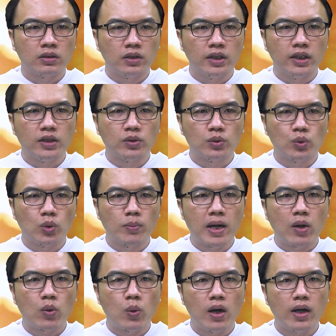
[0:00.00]
tiền của
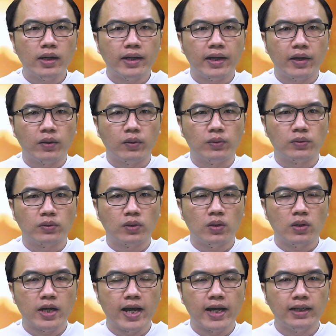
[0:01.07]
bà quá nghèo có
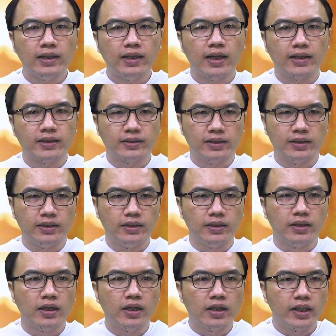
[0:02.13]
đáng là gì
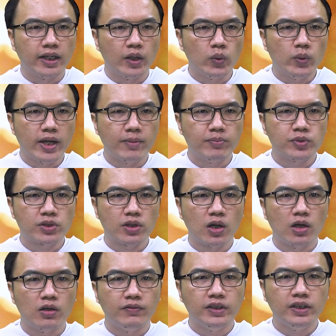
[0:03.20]
nếu đem
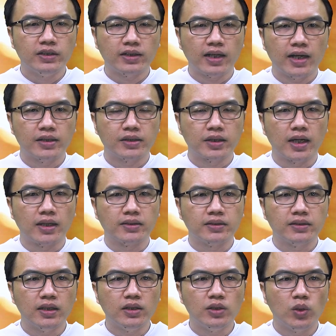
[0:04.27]
so với những tài sản
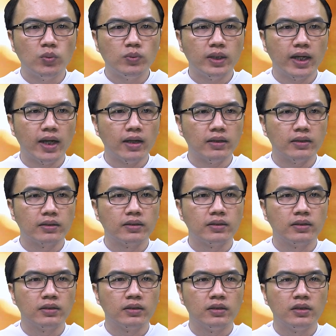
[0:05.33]
dân cúng khác
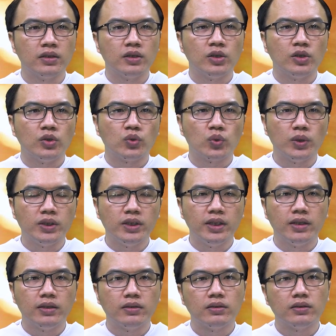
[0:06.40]
tuy
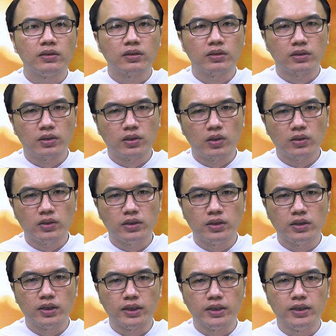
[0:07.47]
nhiên con
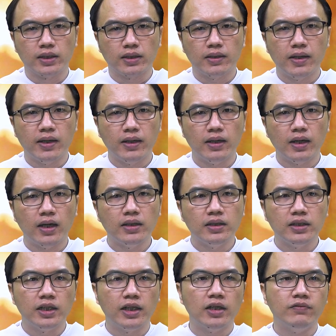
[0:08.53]
người được nên
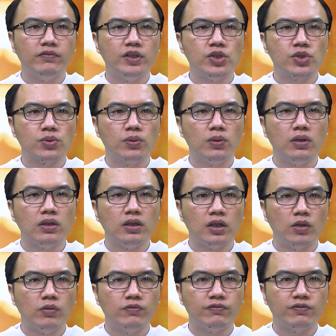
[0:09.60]
ân nghĩa với chúa
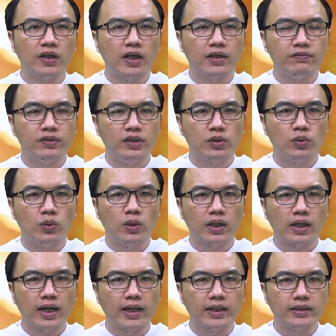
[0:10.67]
không phải vì của
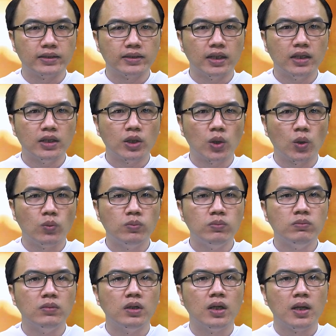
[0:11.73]
cải dân cúng
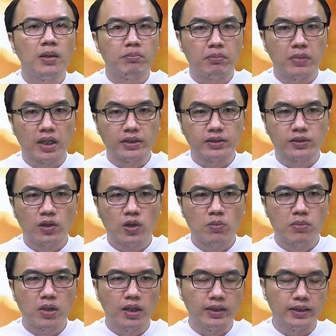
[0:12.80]
mà do
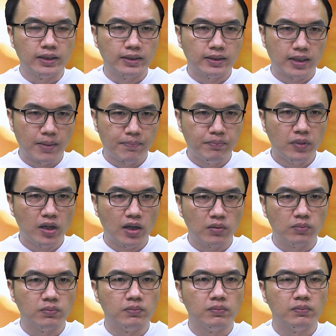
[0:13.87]
bởi tấm lòng